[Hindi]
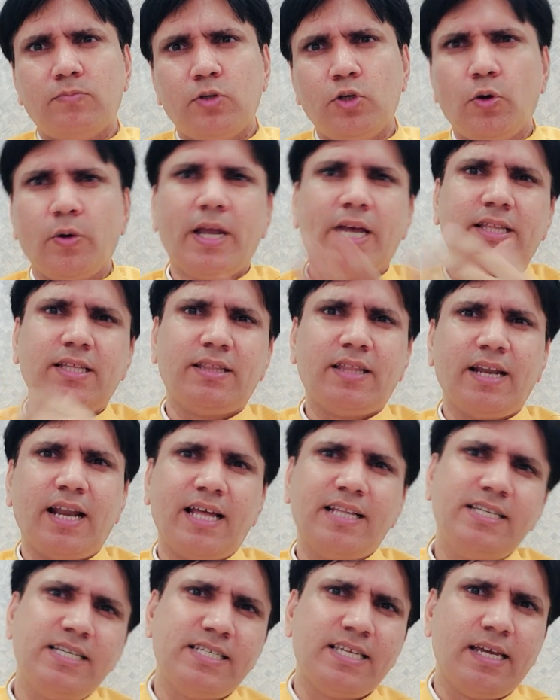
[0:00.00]
योगी
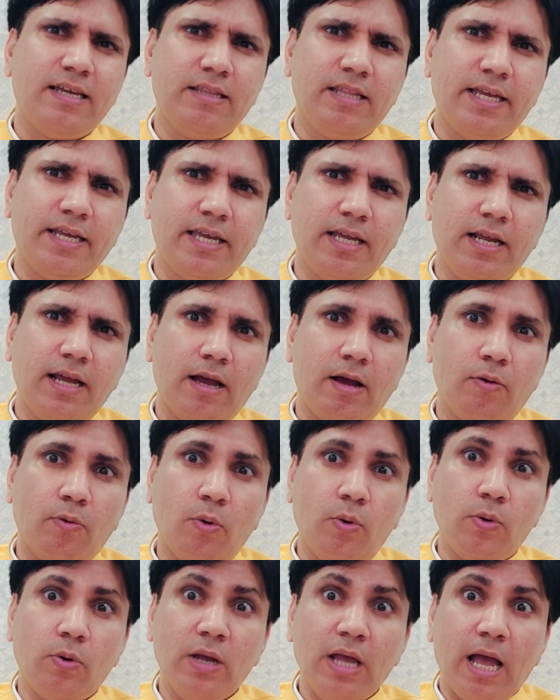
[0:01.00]
आदित्यनाथ जी से ही देखिए
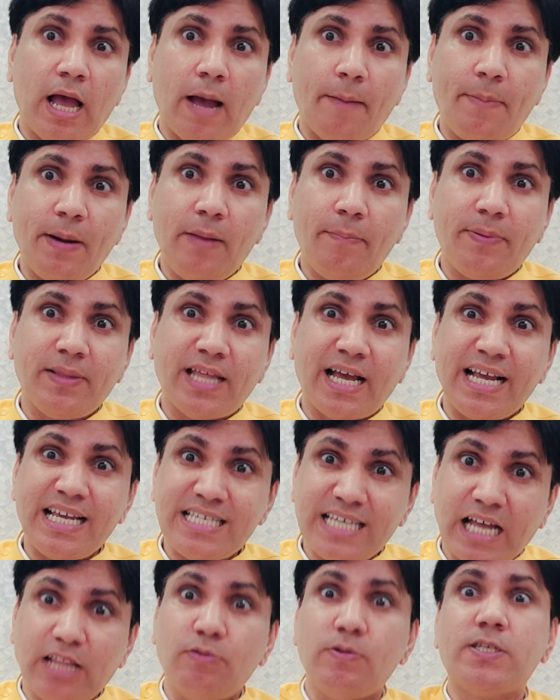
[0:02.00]
वो अपने पिता की
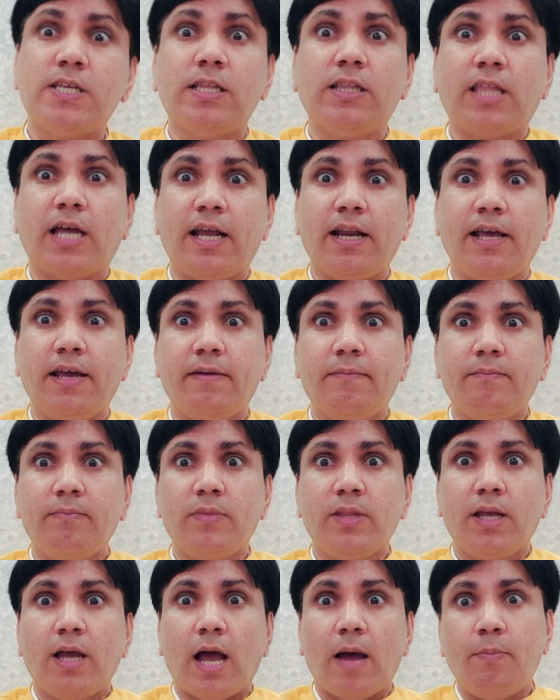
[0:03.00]
सातवीं संतान है
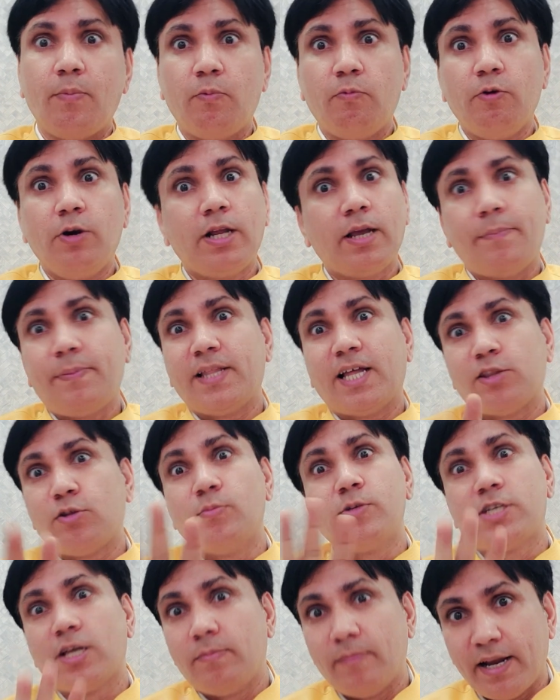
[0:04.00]
अब उनके पिता तो
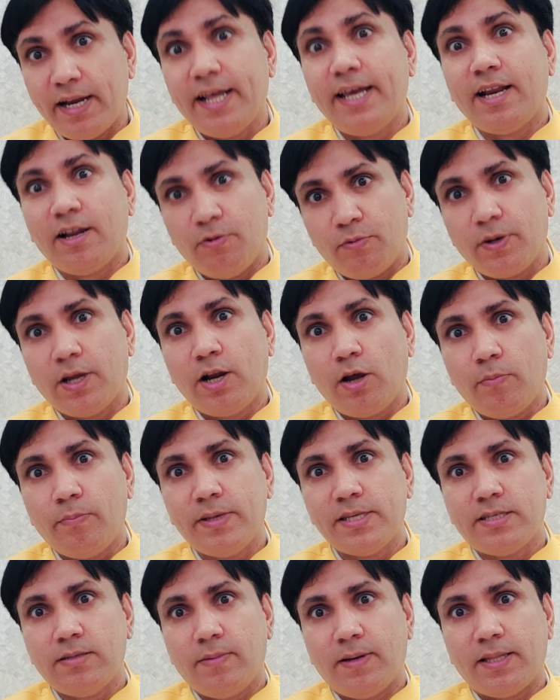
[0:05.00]
मुसलमान नहीं रहेंगे ना
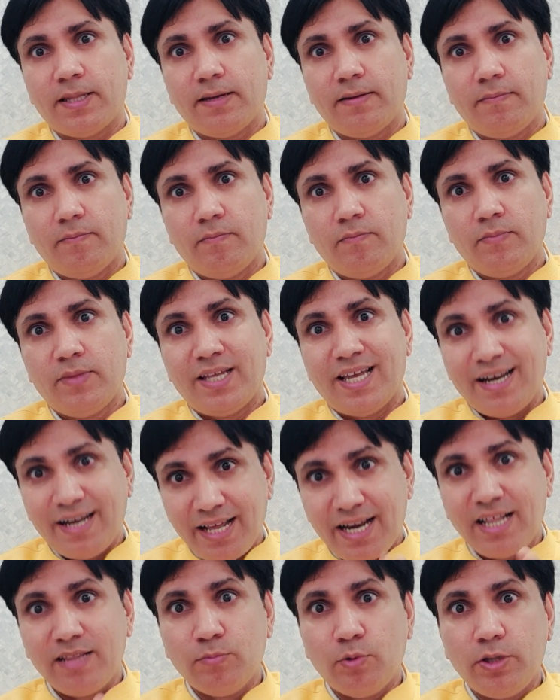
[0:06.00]
ऑब्वियस सी बात है या
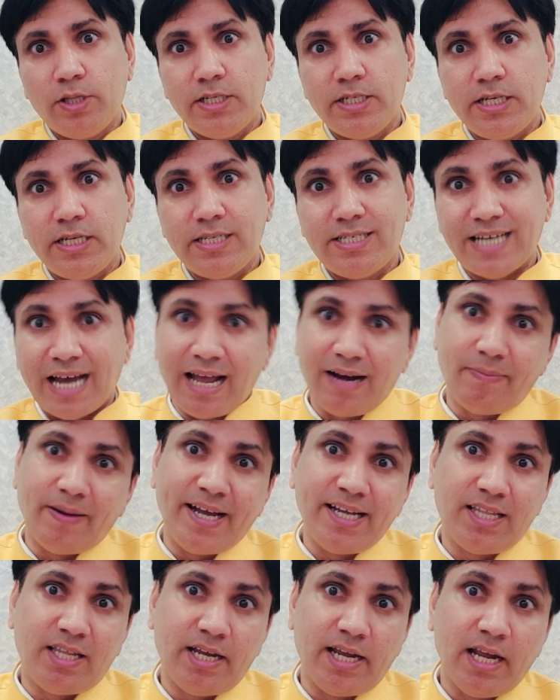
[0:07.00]
नरेंद्र मोदी जी चार
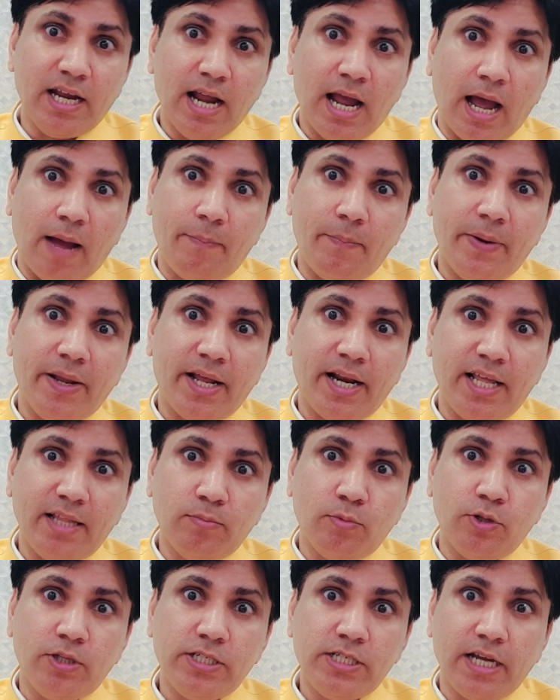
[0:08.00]
भाई थे अब नरेंद्र
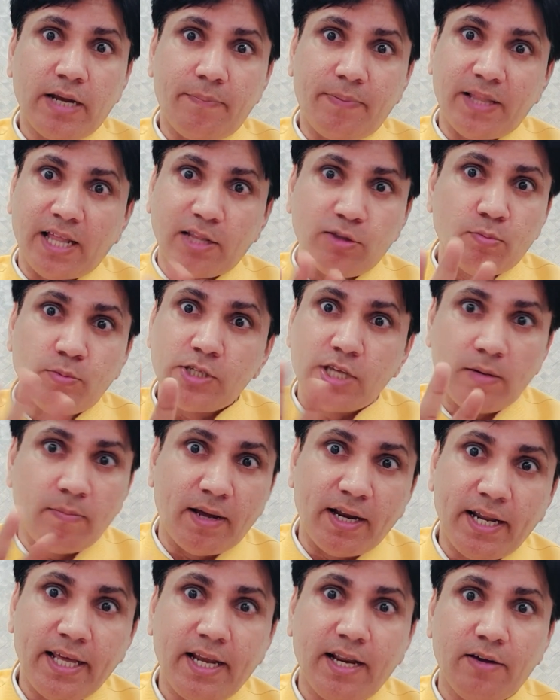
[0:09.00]
मोदी जी के पिता तो
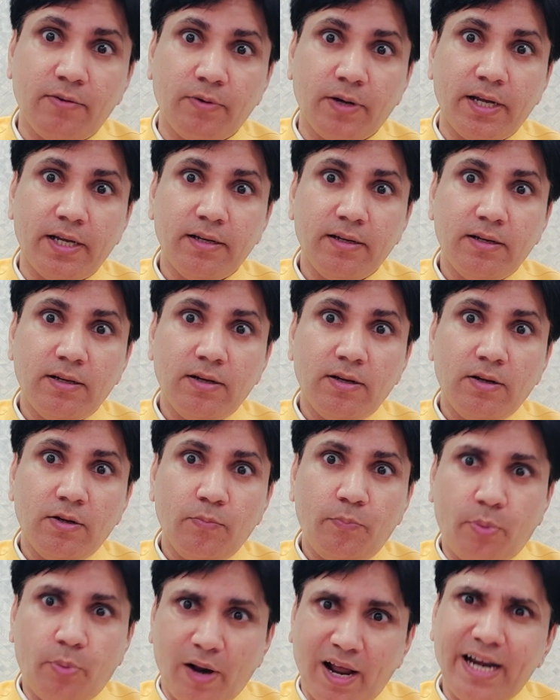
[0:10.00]
मुसलमान नहीं रहेंगे होंगे
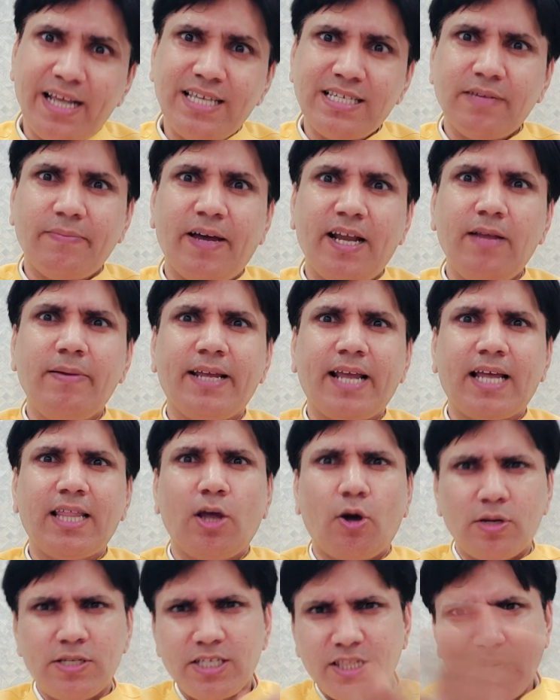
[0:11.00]
पुराने ज़माने में क्या
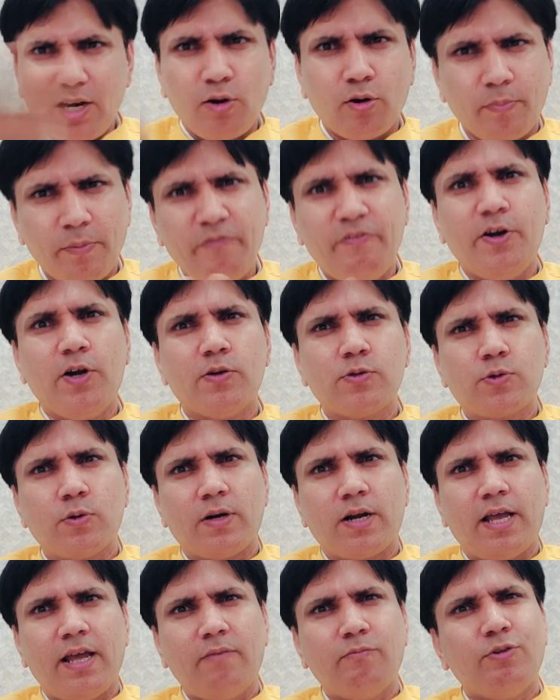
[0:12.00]
था और जितने लोग भी वीडियो
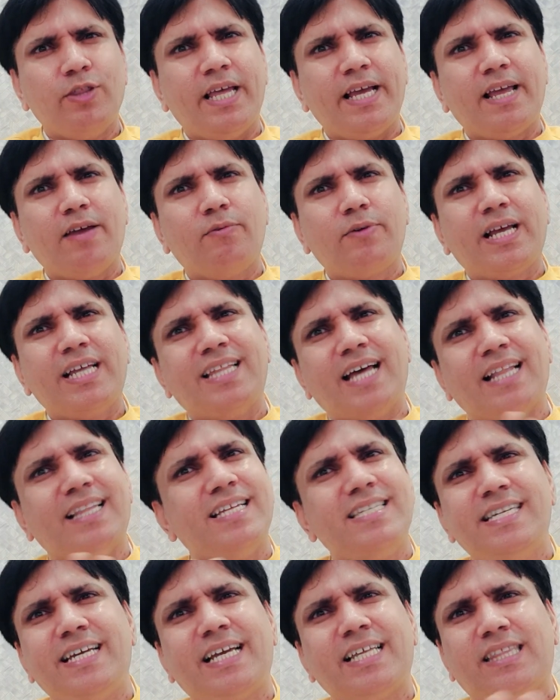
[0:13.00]
सुन रहे हैं वो देखें उनके
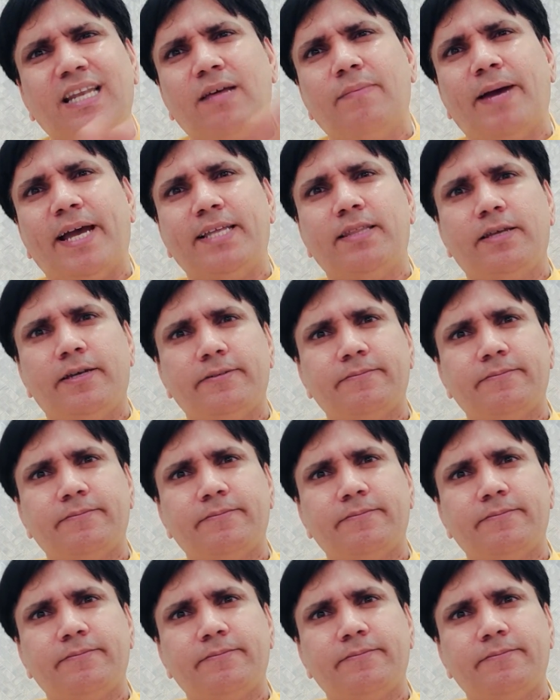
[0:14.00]
दादाजी कितने भाई थे